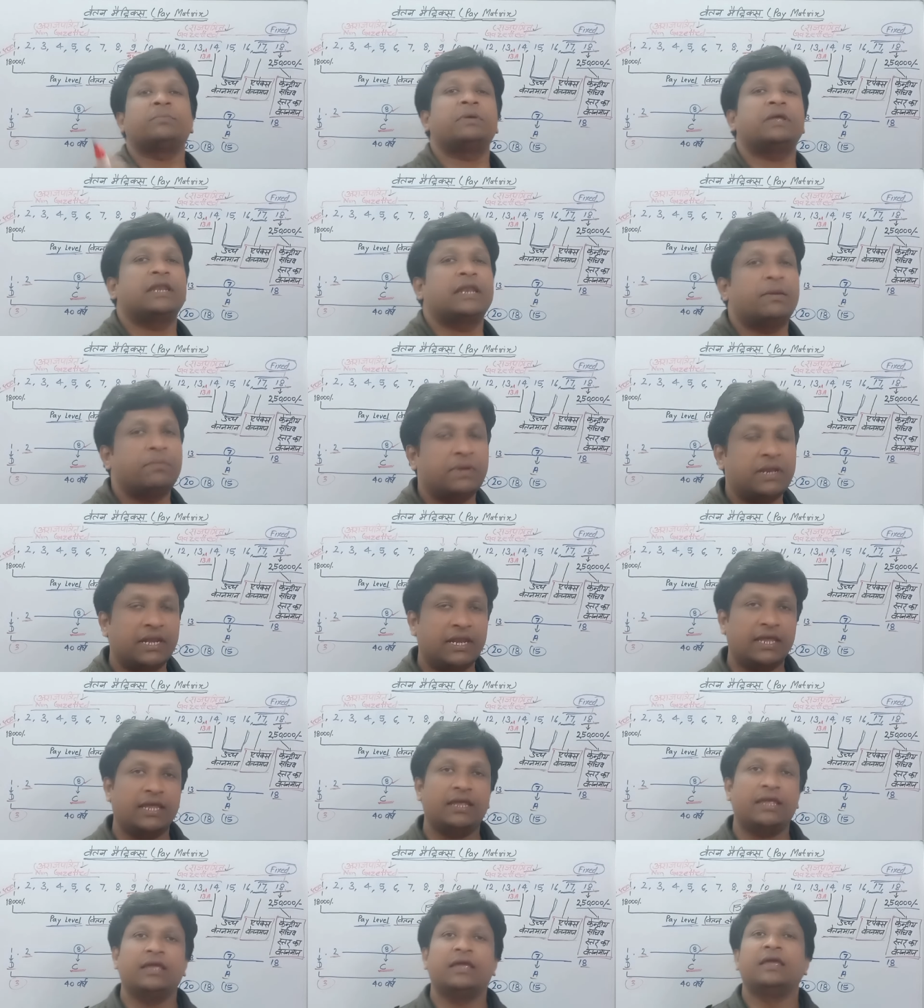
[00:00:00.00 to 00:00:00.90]
भी ना
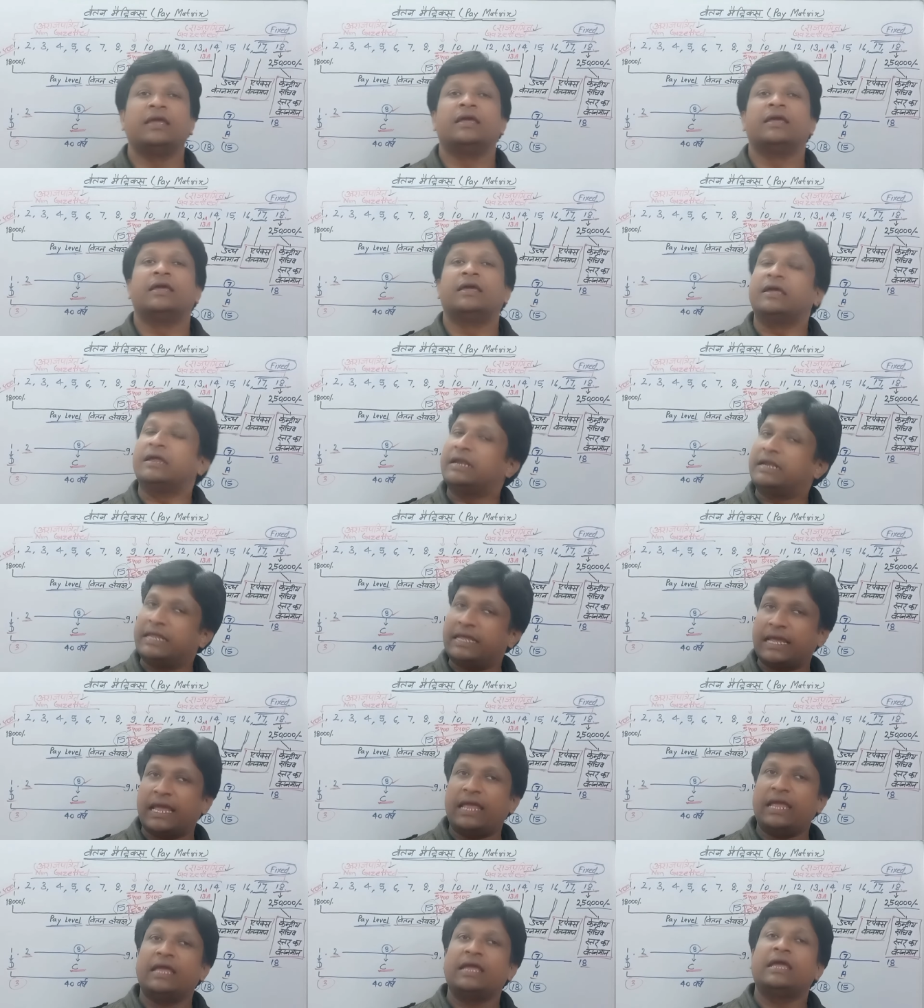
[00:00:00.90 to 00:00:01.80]
मिले
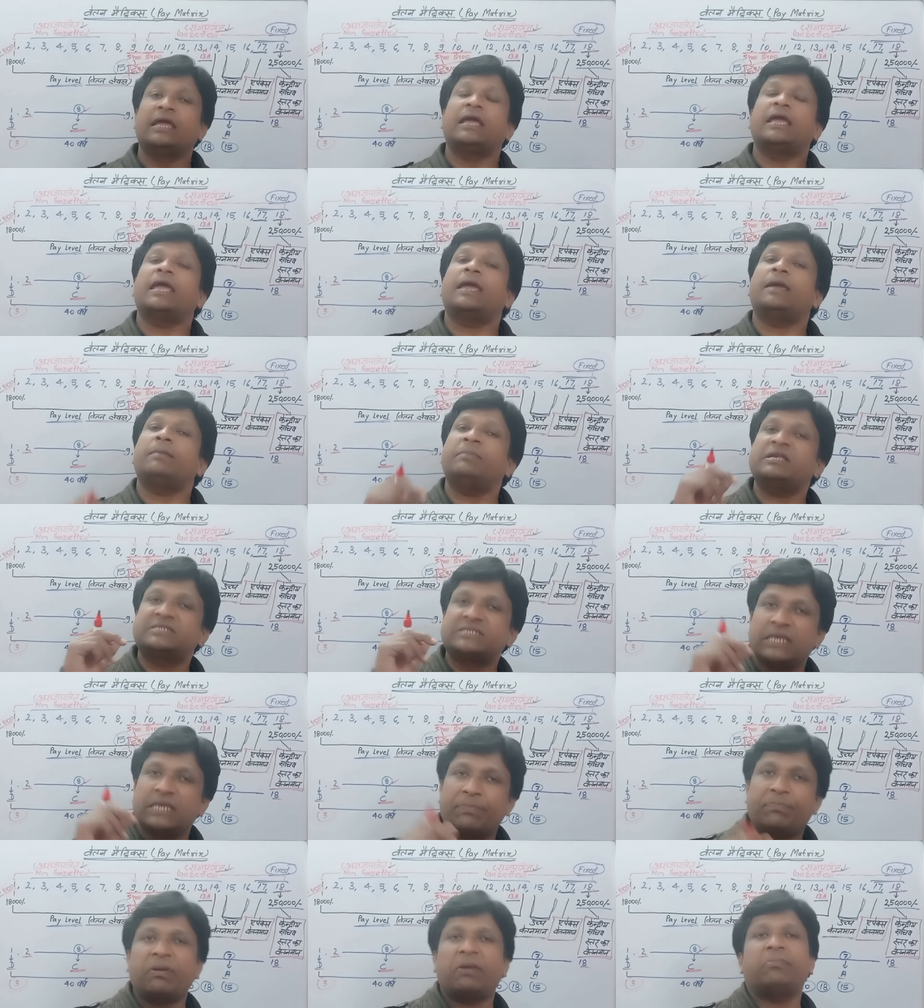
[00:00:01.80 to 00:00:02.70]
ठीक है
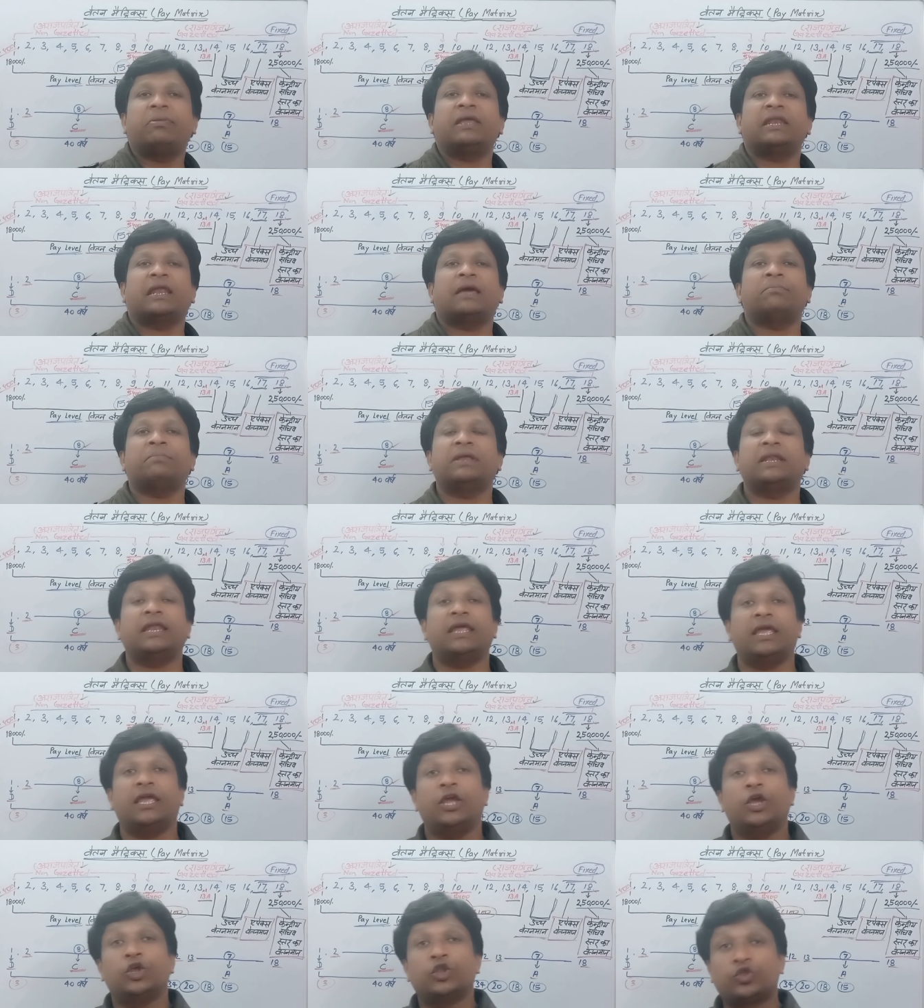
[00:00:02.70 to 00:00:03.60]
एमएससीपी भी ना मिले
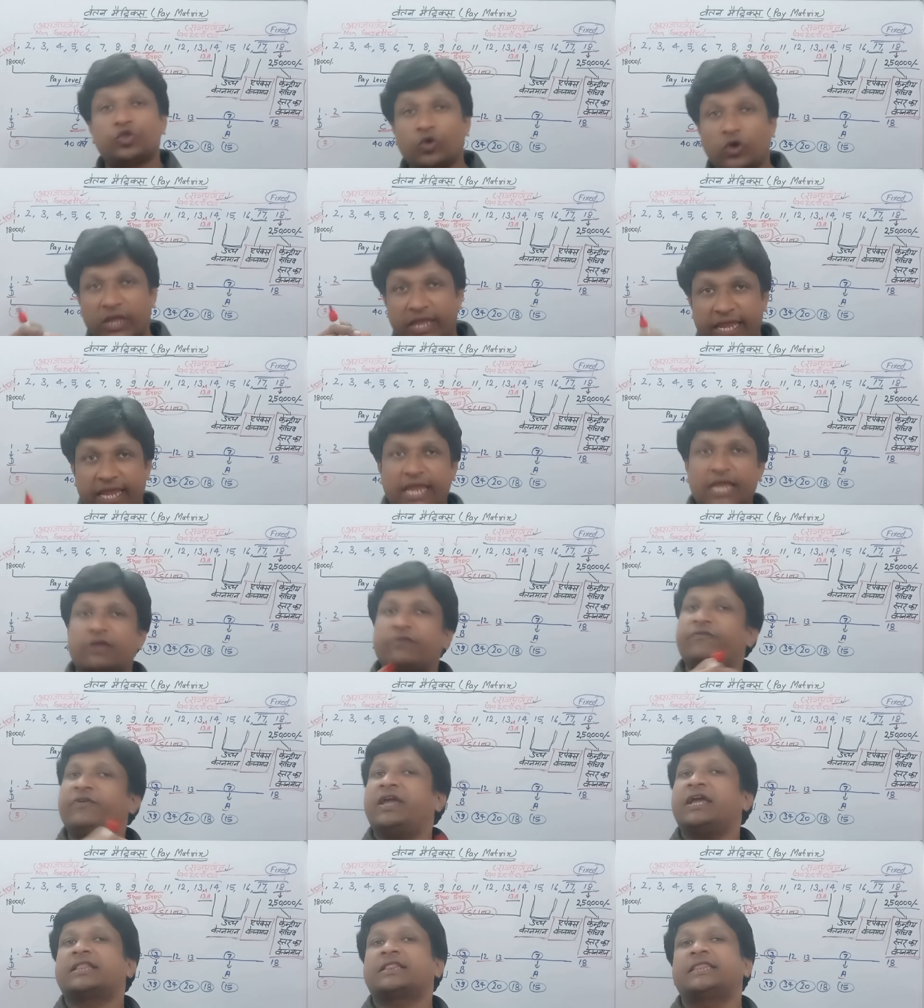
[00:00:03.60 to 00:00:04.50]
तो एक
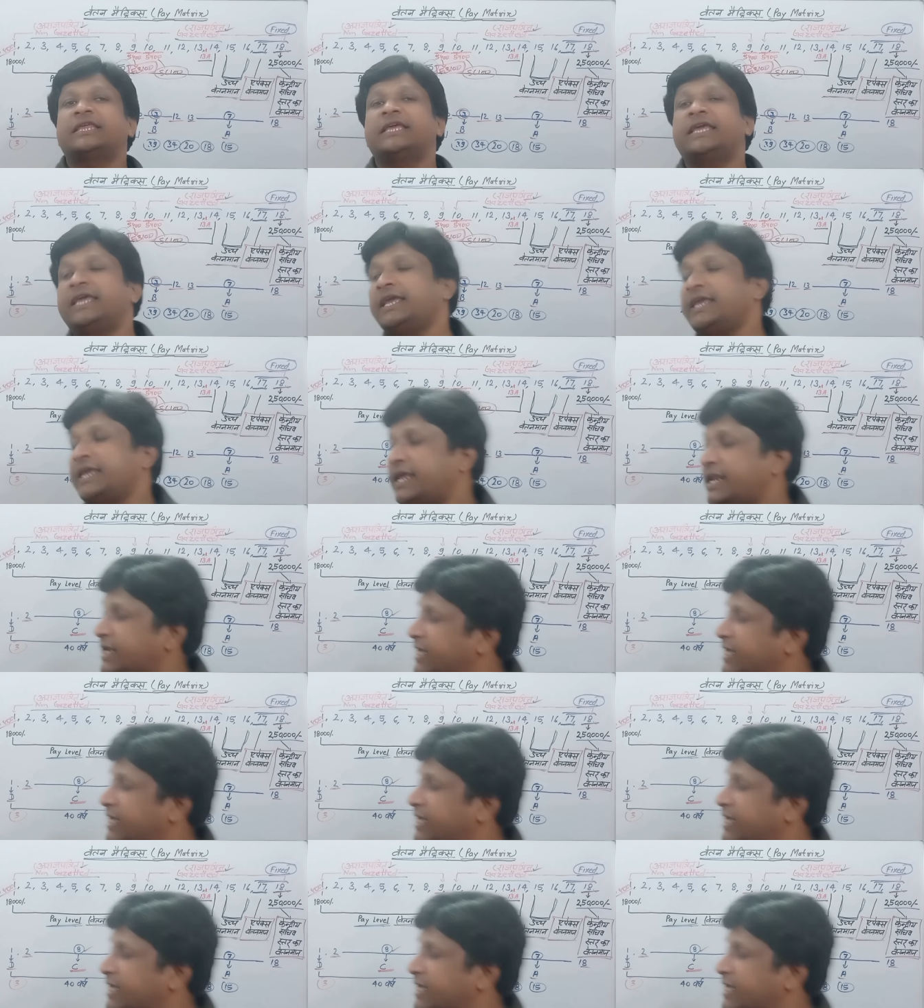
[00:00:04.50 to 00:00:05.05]
व्यक्ति इन